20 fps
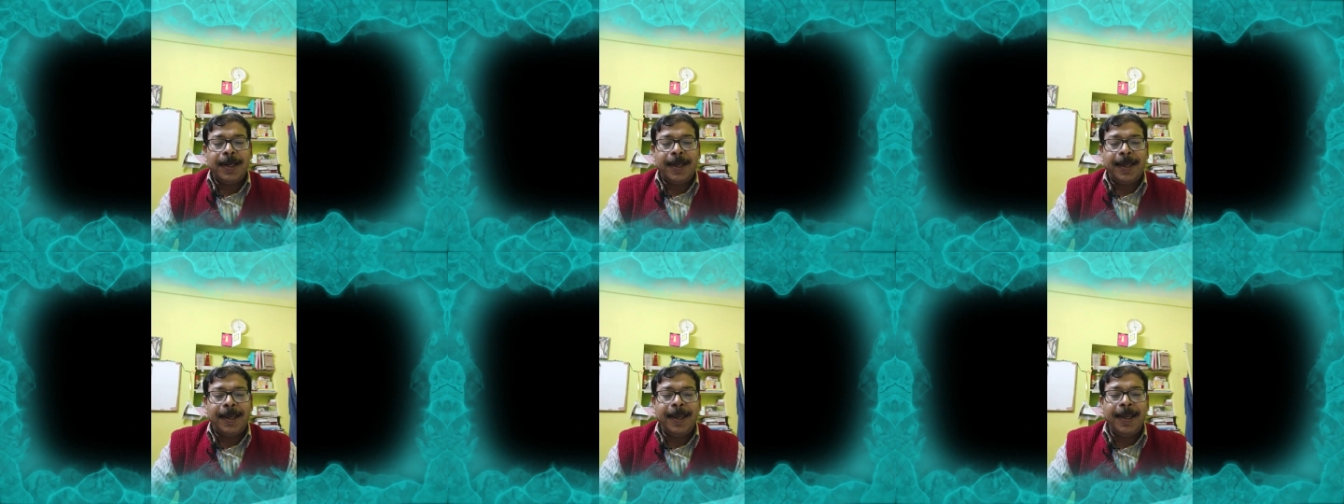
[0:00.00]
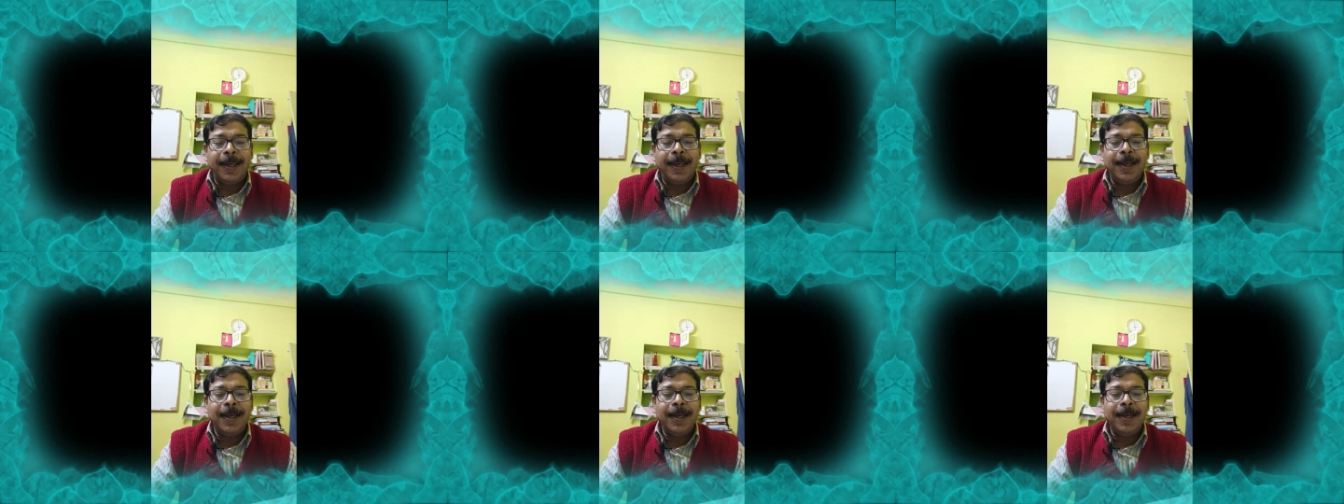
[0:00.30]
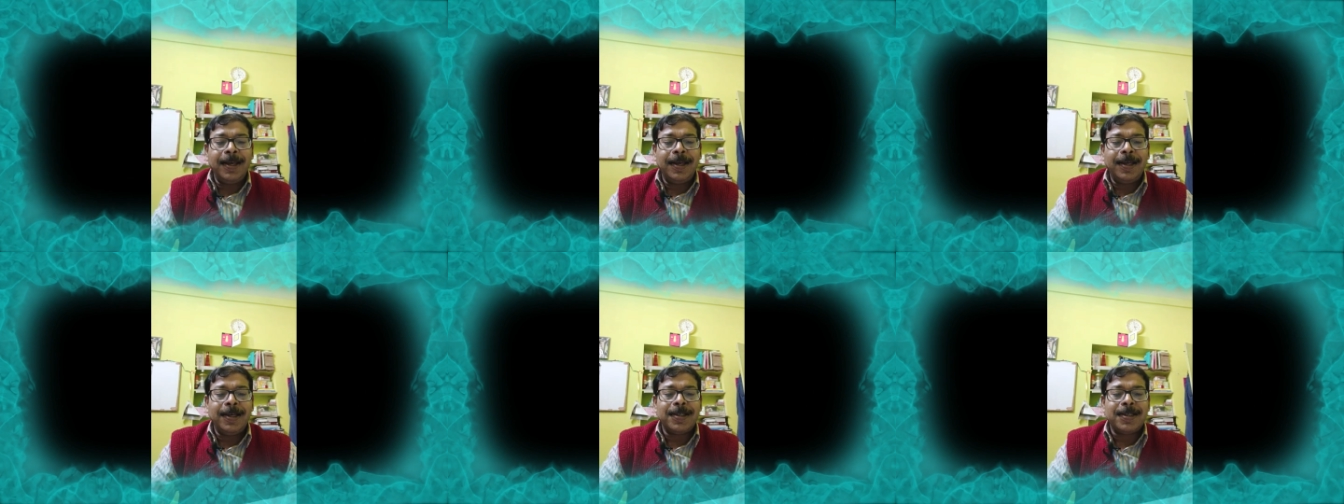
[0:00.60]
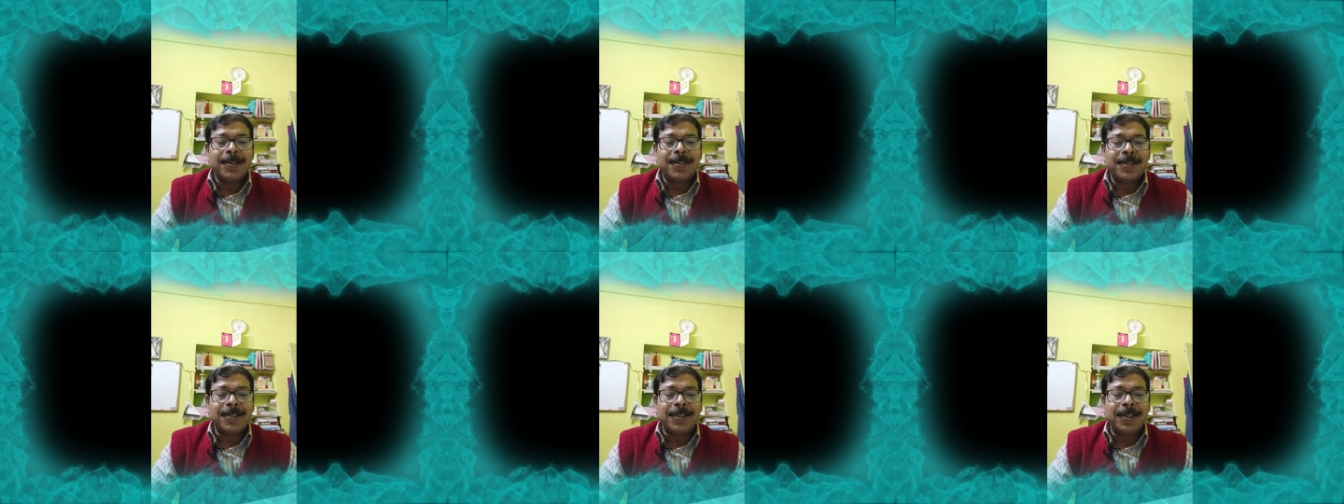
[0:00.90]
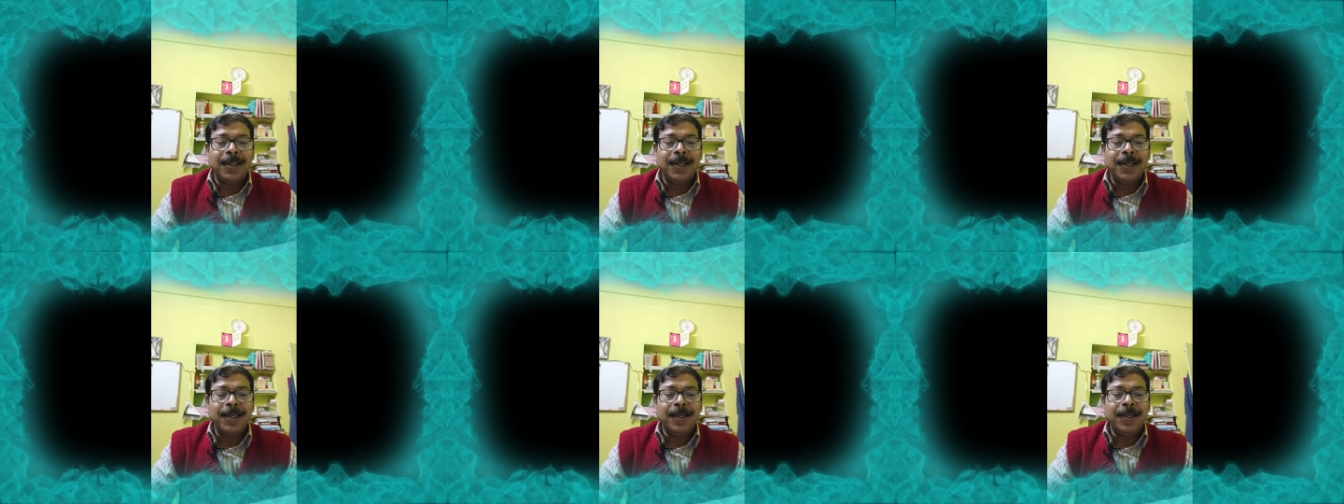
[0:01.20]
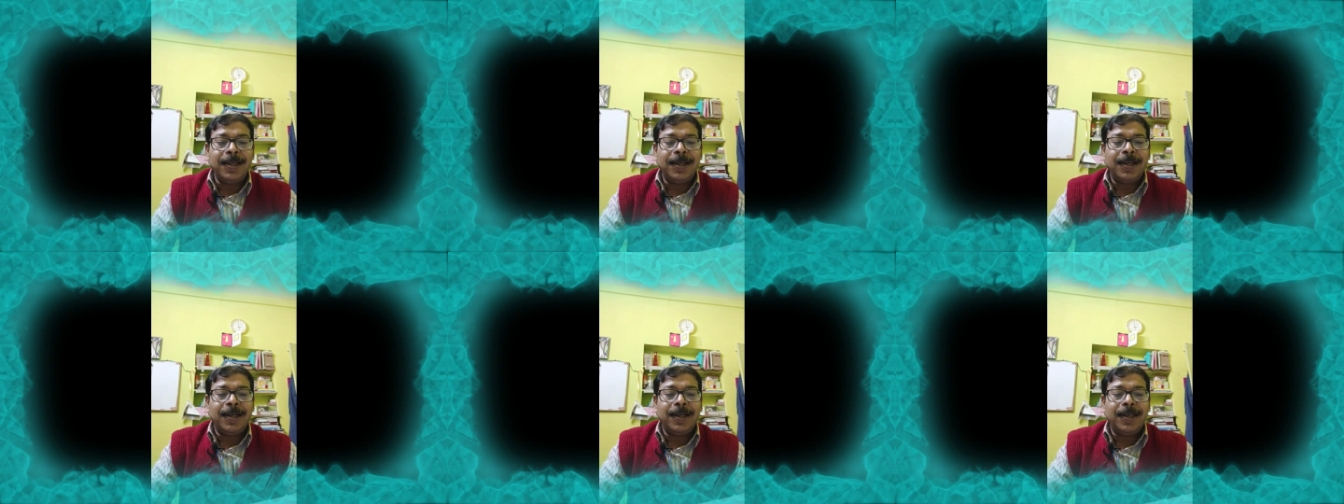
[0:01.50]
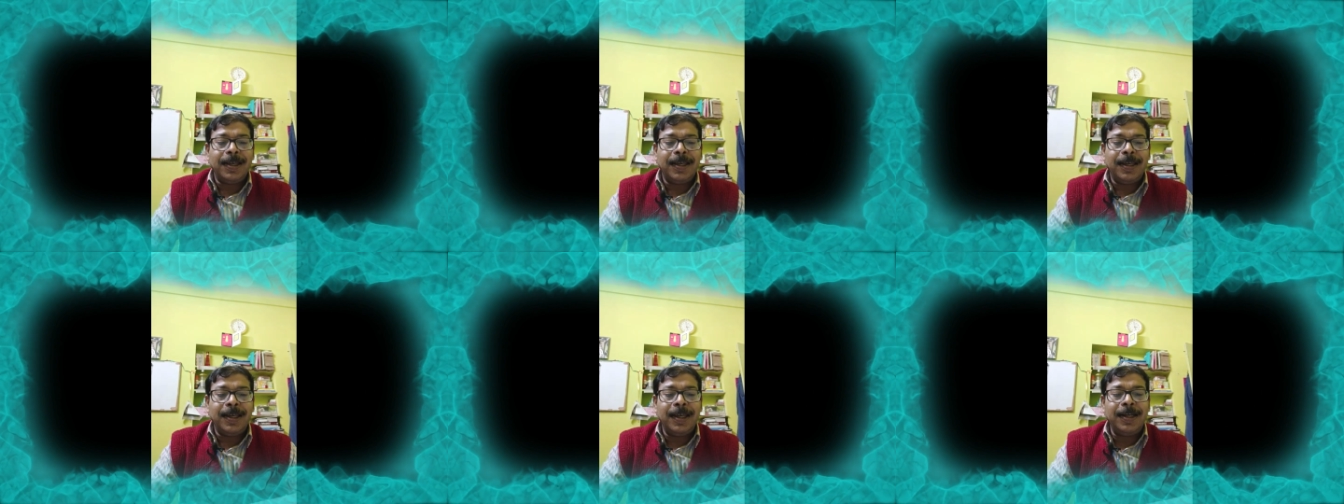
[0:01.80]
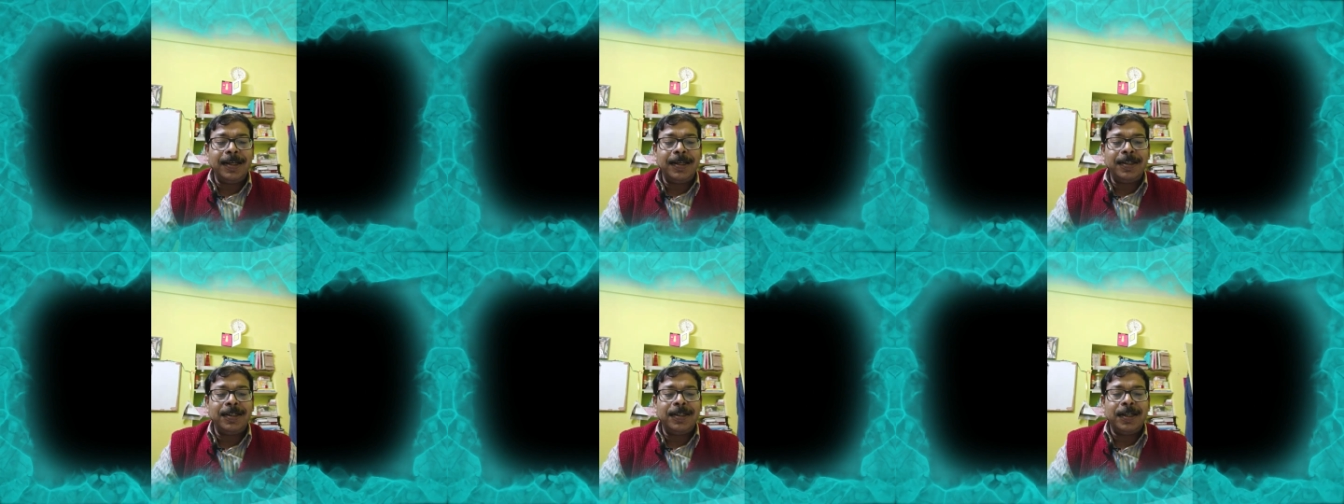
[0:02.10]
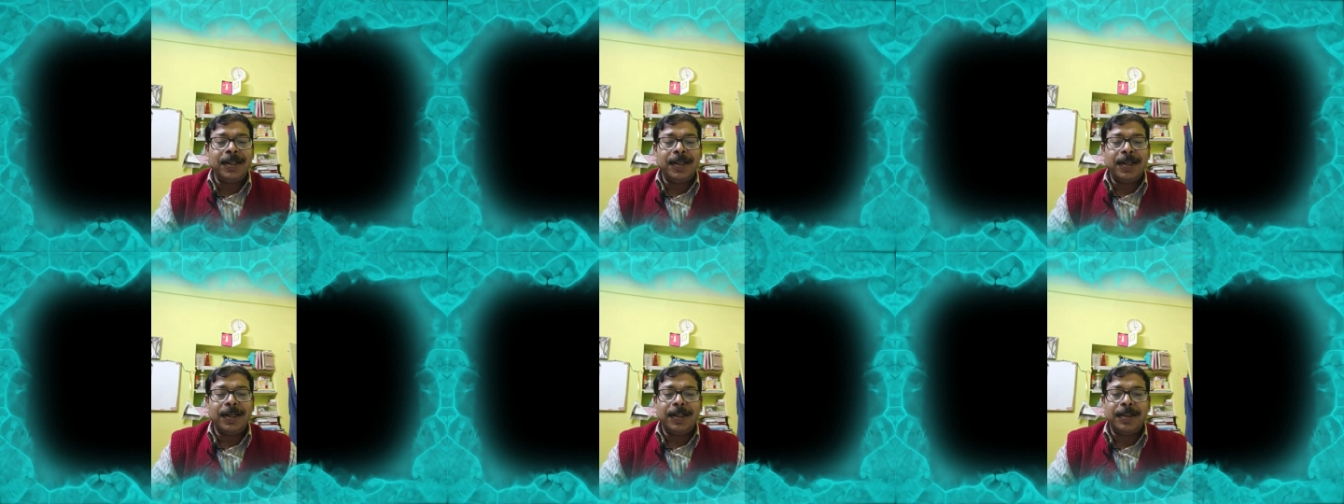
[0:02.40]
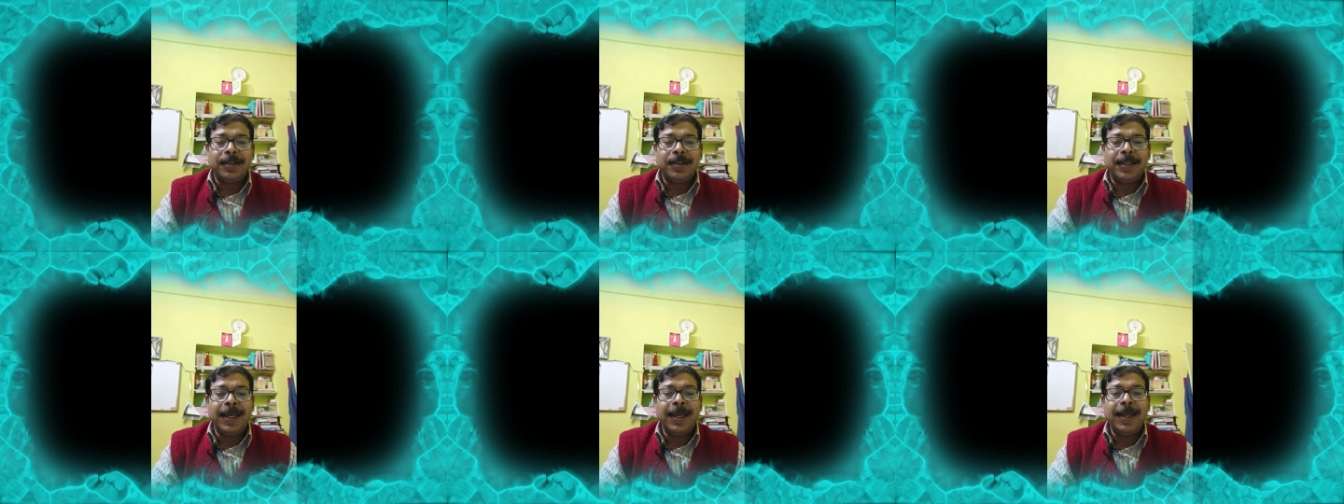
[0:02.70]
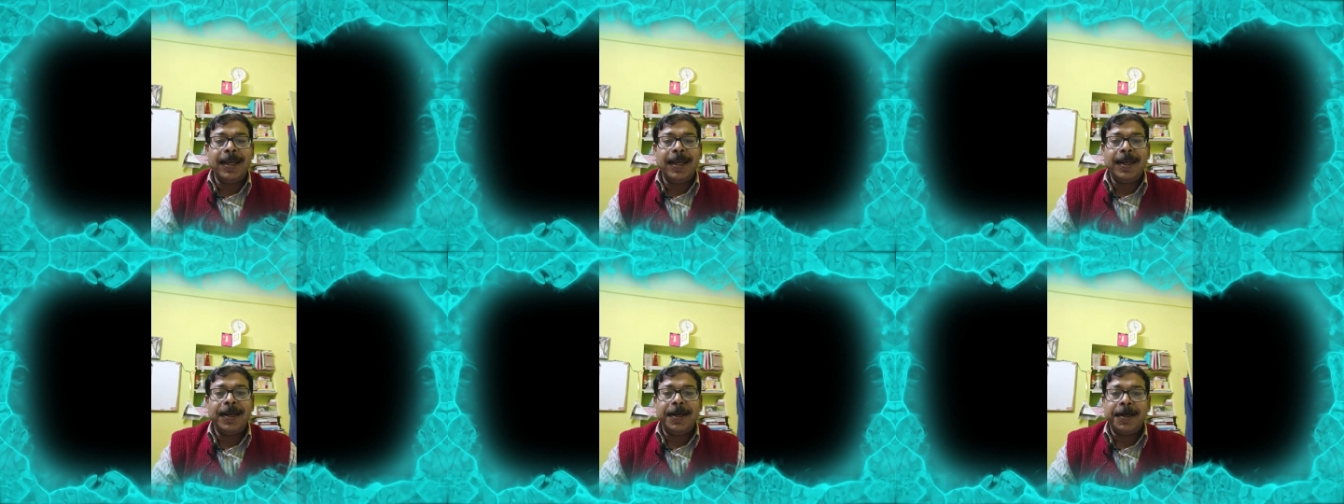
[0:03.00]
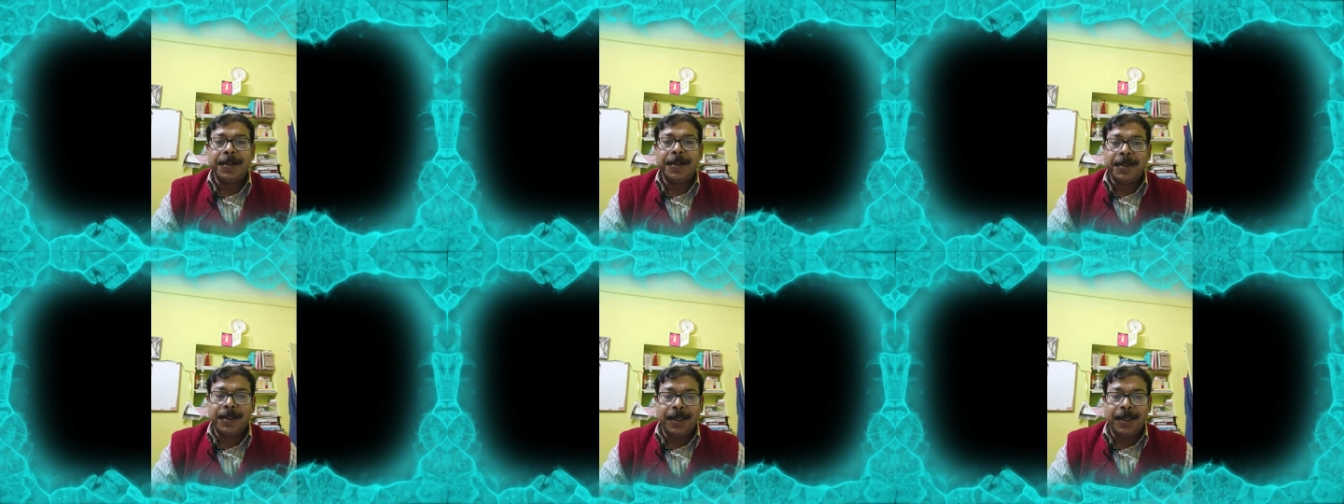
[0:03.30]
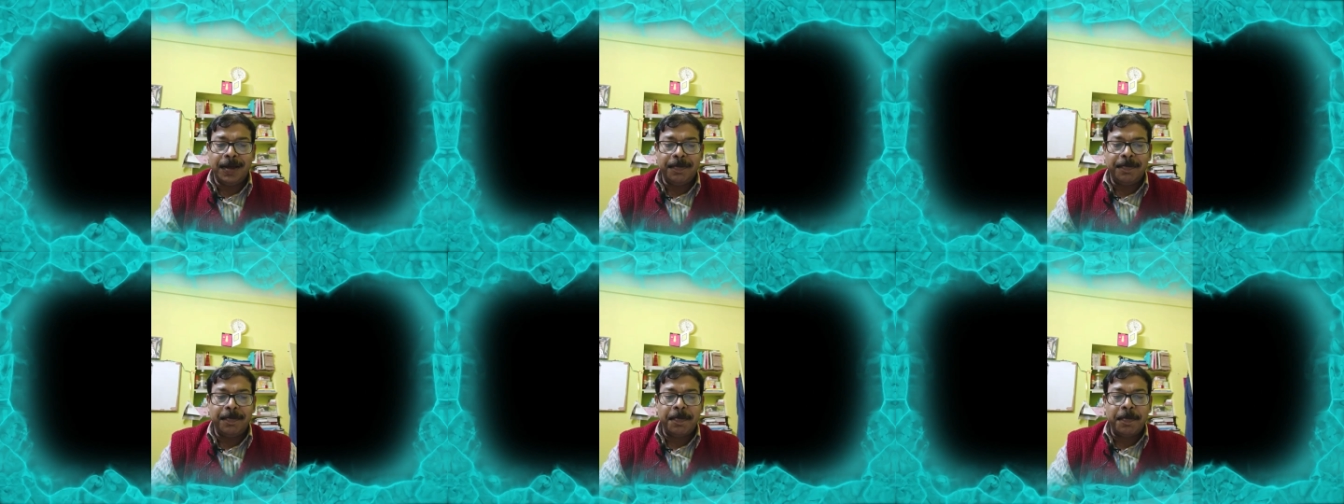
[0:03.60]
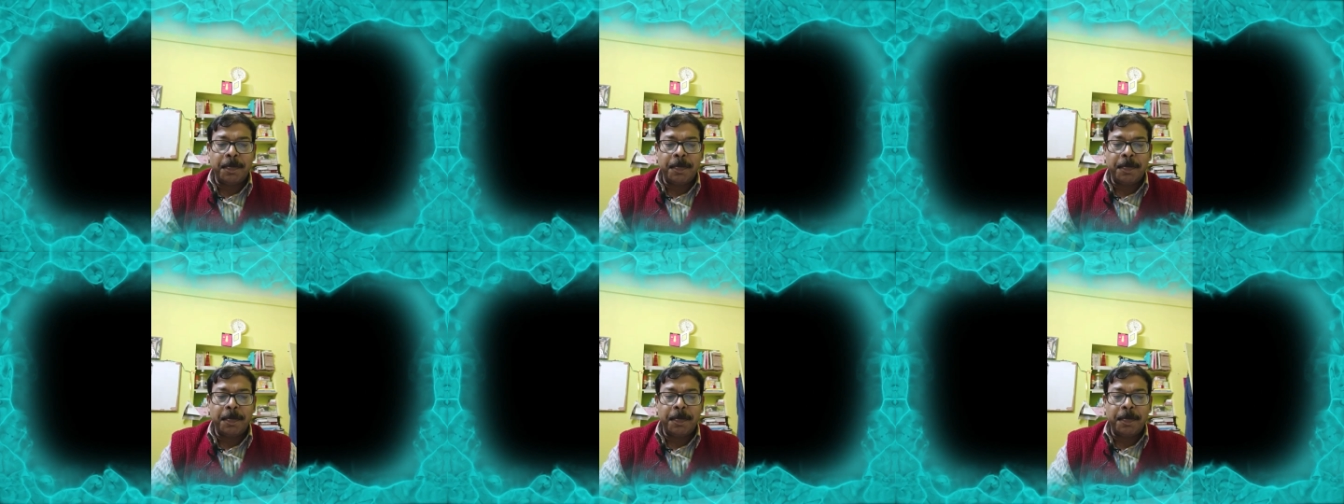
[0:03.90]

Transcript: হি সি ইট দে দেম